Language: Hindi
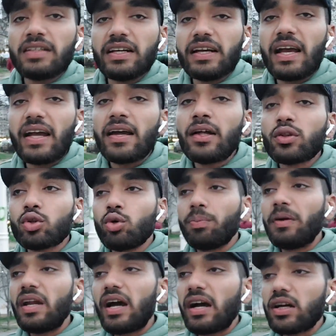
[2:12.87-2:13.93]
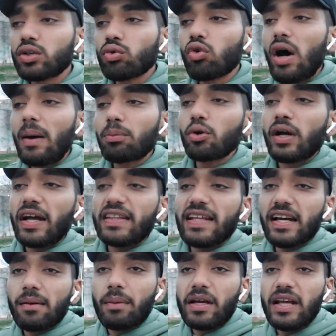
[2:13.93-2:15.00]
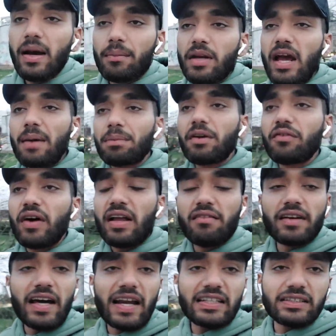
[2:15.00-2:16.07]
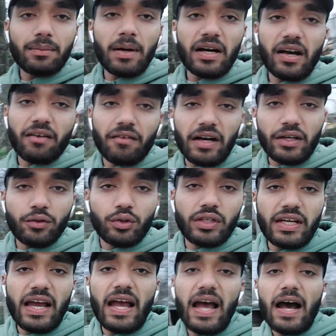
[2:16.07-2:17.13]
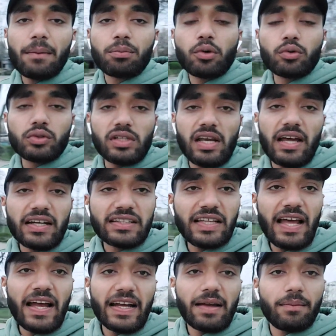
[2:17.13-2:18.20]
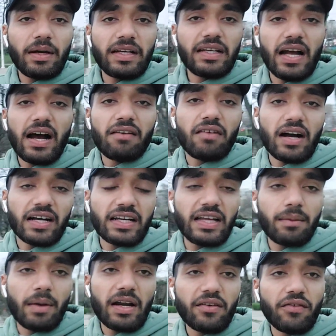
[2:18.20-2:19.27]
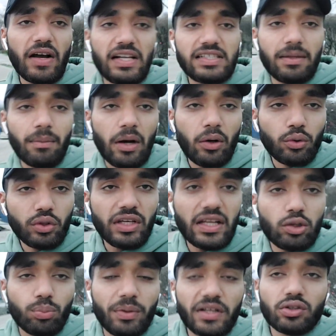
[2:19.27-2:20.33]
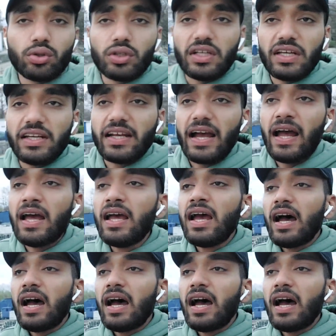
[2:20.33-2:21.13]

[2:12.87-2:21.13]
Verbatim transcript: ठीक है तो फिर अगर तो वो आपको कहते हैं कि भाई हमने आपकी फ़ाइल वगैरह जमा करवाई हुई है आपको कुछ लगता है कि भाई हाँ वाकई हमारी फ़ाइल जमा हुई है तो फिर तो ठीक है